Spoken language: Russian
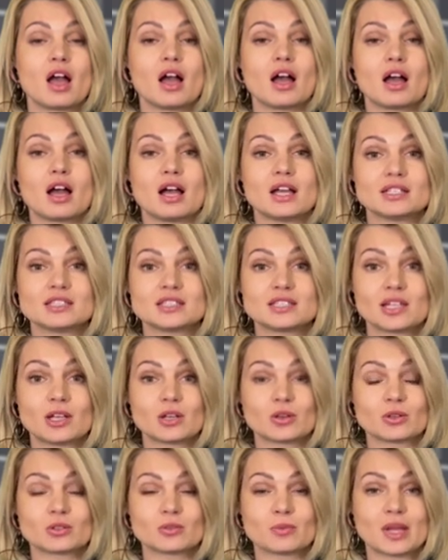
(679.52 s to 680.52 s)
э,
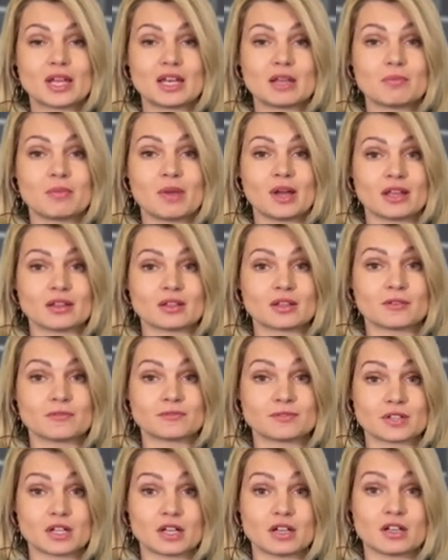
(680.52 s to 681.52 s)
Silicon Valley Bank
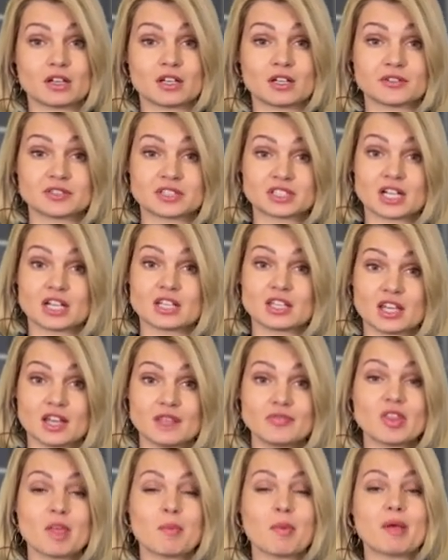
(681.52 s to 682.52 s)
в, э, в стране,
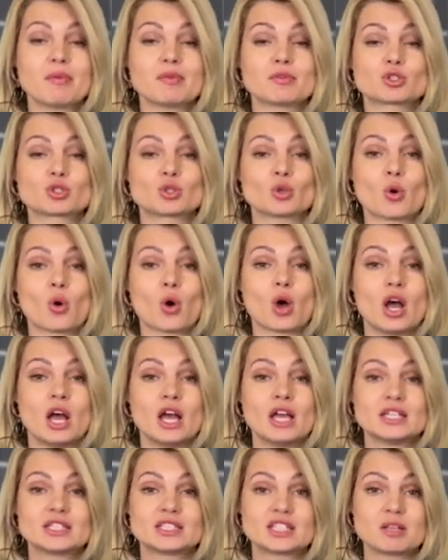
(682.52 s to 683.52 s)
добавив, что
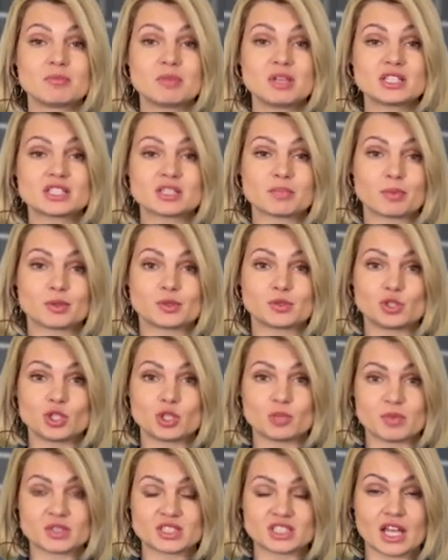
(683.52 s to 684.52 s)
стремится
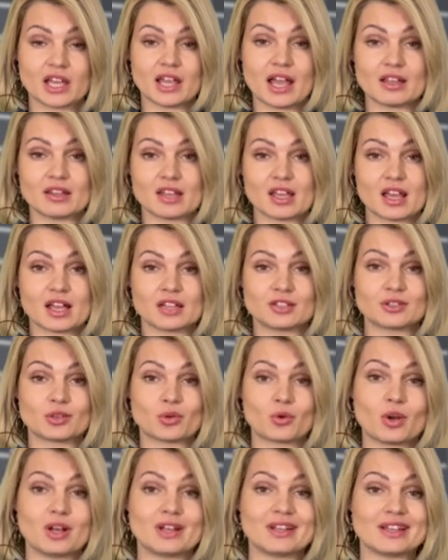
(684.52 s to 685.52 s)
получить постоянный
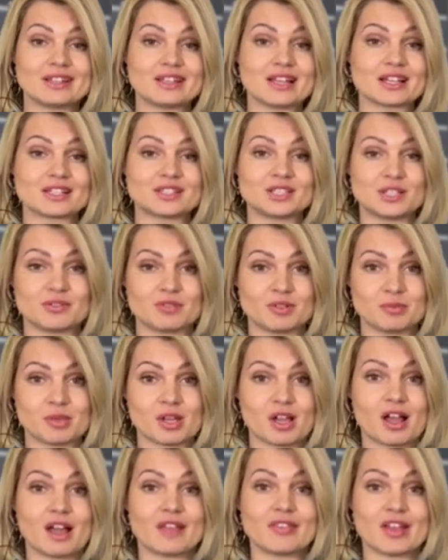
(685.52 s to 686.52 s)
контроль над активами
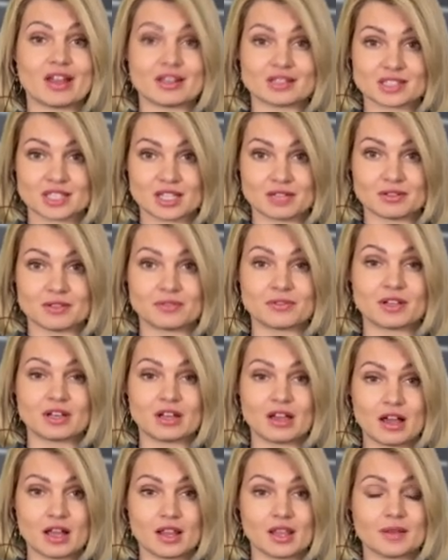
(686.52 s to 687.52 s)
канадского
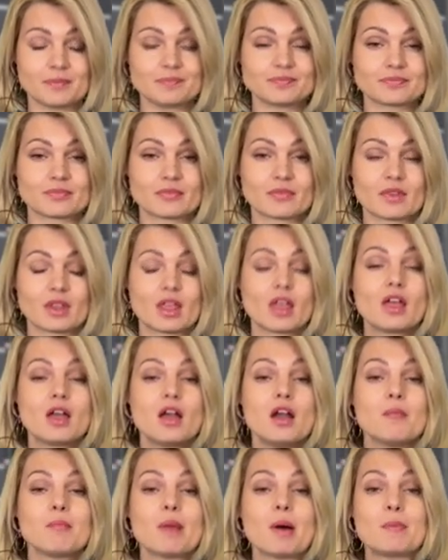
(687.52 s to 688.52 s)
филиала
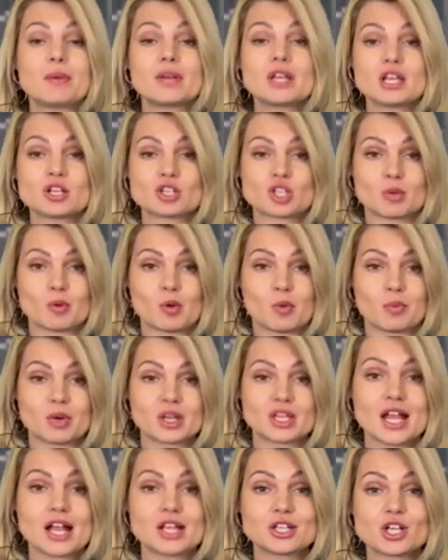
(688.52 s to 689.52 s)
по-прежнему
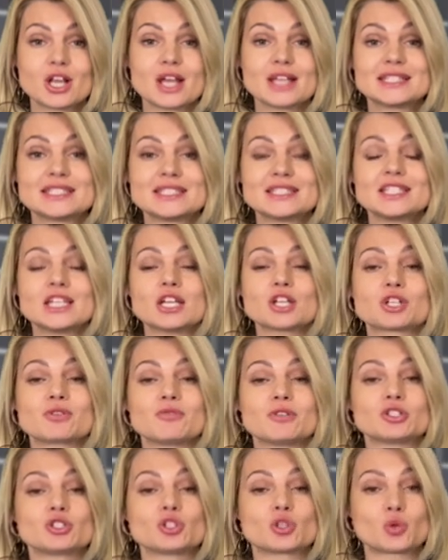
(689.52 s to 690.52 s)
продолжает
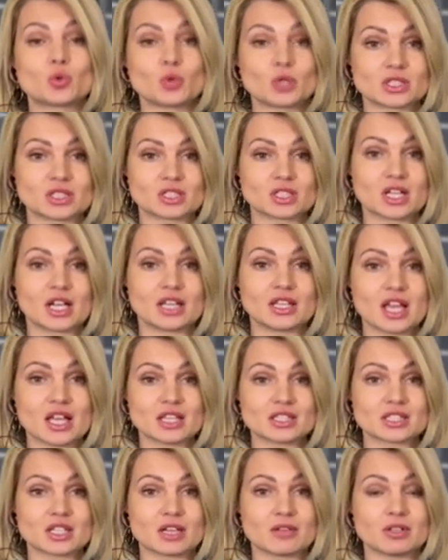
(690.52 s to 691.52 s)
сдерживать рост
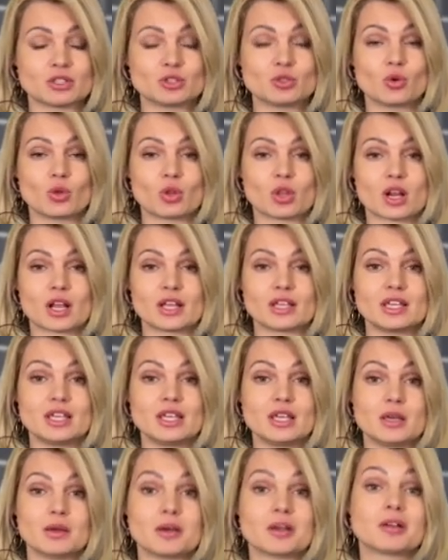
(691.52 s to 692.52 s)
канадского доллара
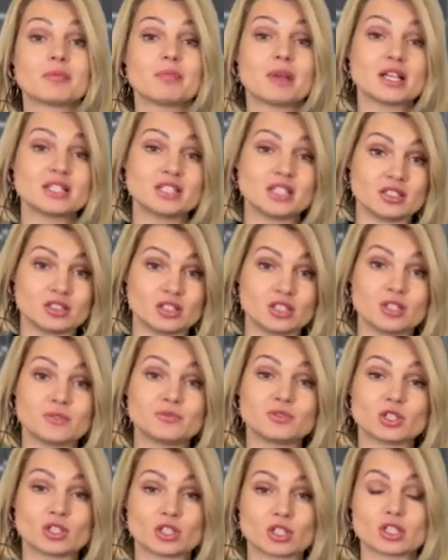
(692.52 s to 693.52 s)
и падение
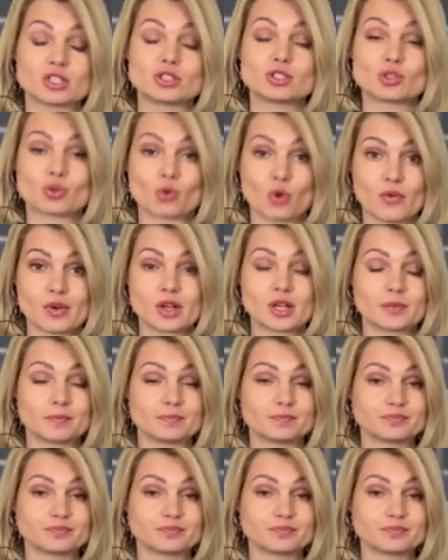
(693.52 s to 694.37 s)
нефтяных котировок.